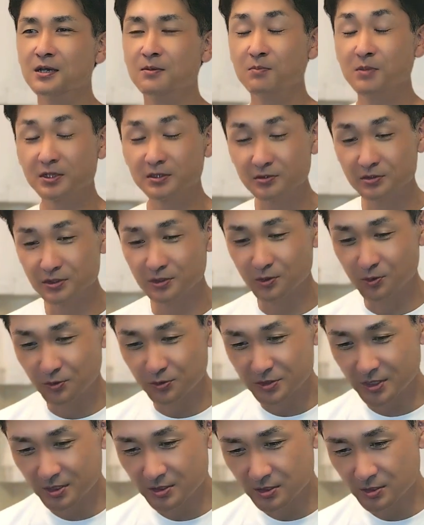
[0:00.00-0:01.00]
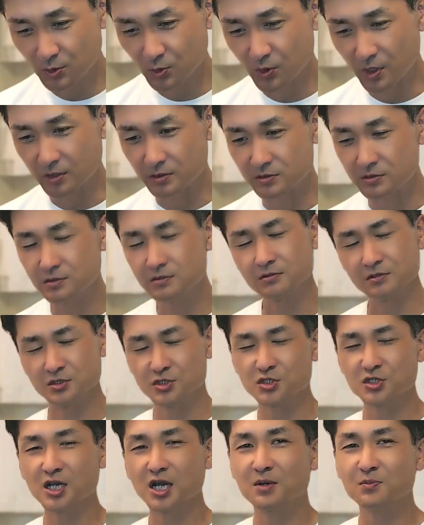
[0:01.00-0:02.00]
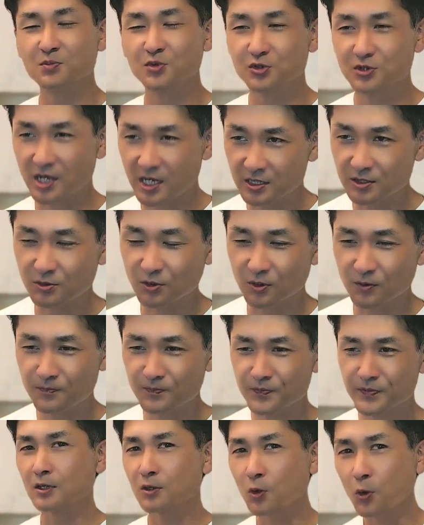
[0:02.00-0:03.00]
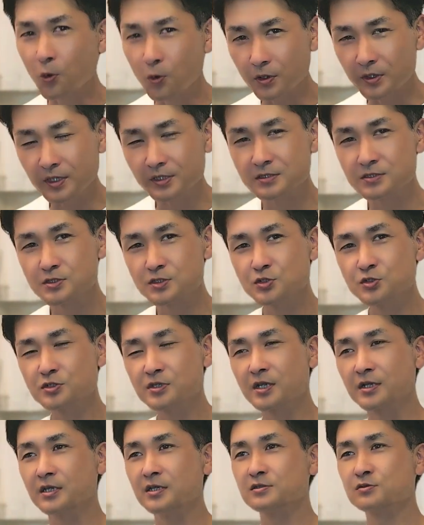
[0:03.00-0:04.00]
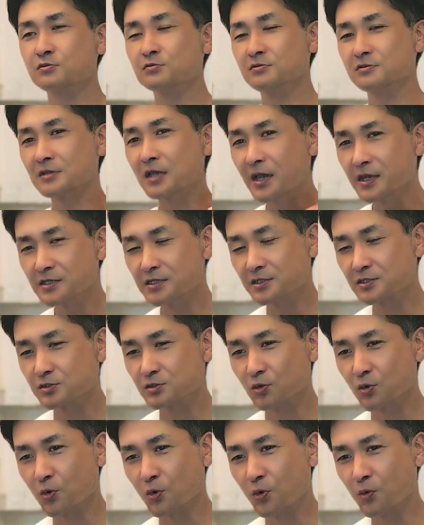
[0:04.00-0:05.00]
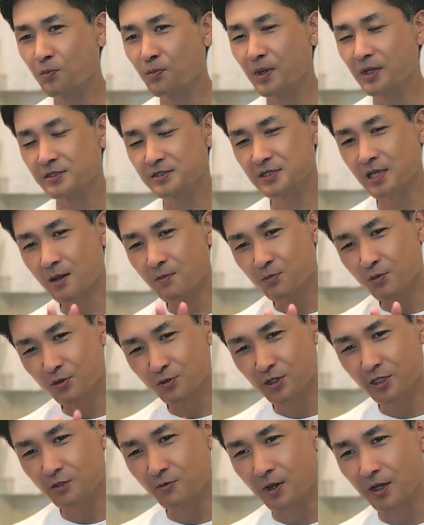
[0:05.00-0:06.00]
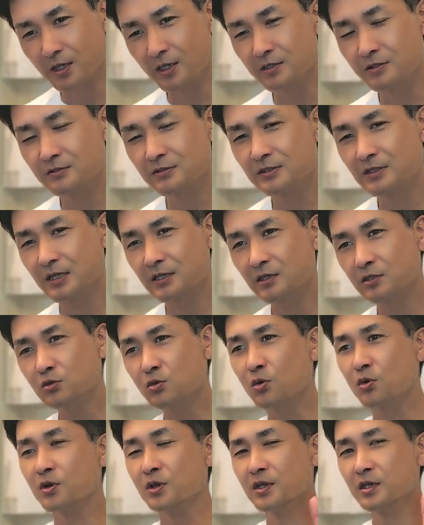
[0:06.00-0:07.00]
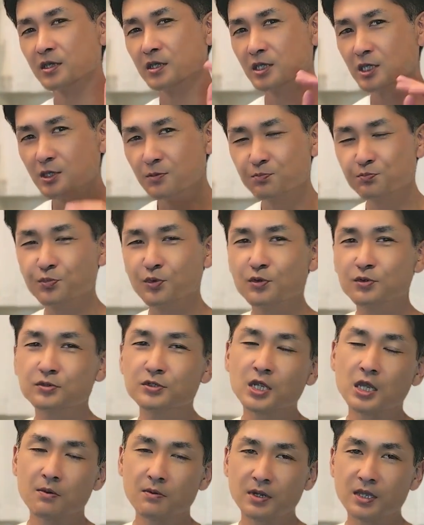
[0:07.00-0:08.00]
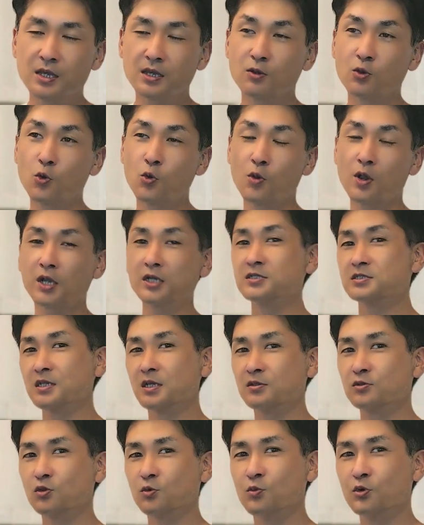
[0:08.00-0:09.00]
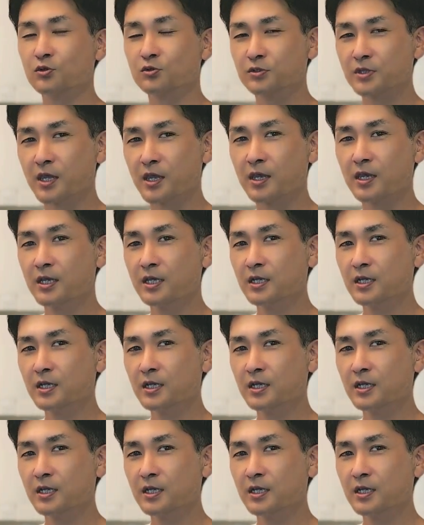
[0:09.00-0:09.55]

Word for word: 間取り考察動画を作る時間もないと今月中にはねそのダイジェストを、まあ、3本ぐらいに分けるんだけど1本ぐらいはね公開したいと思うので